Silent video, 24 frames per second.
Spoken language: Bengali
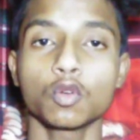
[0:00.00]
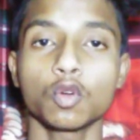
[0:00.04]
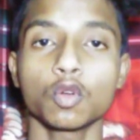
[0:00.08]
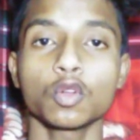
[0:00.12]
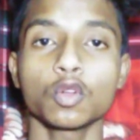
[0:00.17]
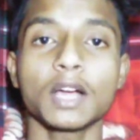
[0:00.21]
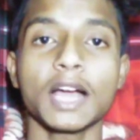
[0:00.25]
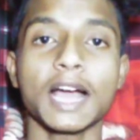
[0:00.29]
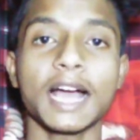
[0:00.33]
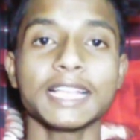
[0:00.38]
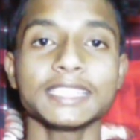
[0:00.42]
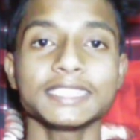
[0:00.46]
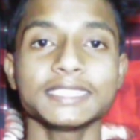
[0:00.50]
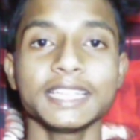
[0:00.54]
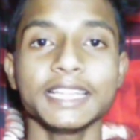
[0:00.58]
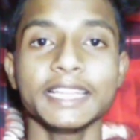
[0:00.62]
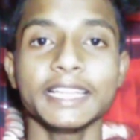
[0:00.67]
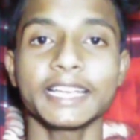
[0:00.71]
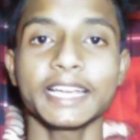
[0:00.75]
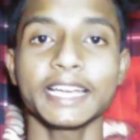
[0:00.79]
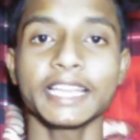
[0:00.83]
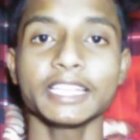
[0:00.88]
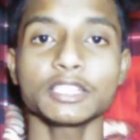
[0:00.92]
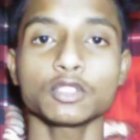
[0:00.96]
কোনো কাজ
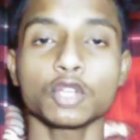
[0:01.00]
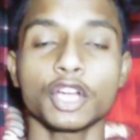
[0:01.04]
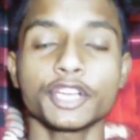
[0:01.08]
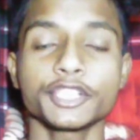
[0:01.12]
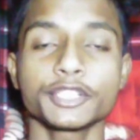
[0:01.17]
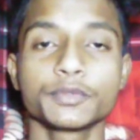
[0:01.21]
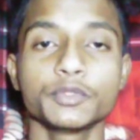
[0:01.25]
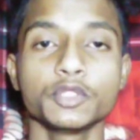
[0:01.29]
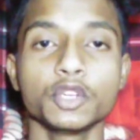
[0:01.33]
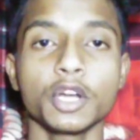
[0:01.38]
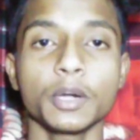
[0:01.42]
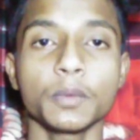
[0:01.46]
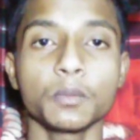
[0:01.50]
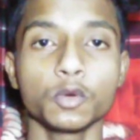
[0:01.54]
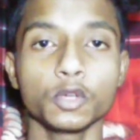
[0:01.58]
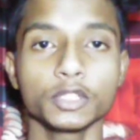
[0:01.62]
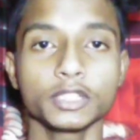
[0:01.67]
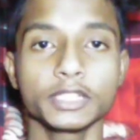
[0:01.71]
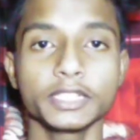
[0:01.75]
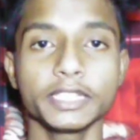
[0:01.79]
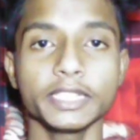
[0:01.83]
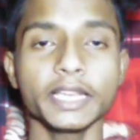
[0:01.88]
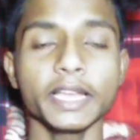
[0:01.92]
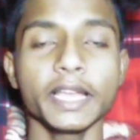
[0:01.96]
নেই এখানে শর্টস ভিডিওর
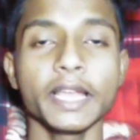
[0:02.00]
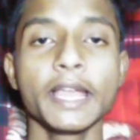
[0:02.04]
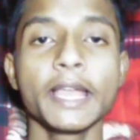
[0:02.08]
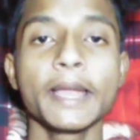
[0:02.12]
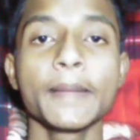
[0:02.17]
মধ্যে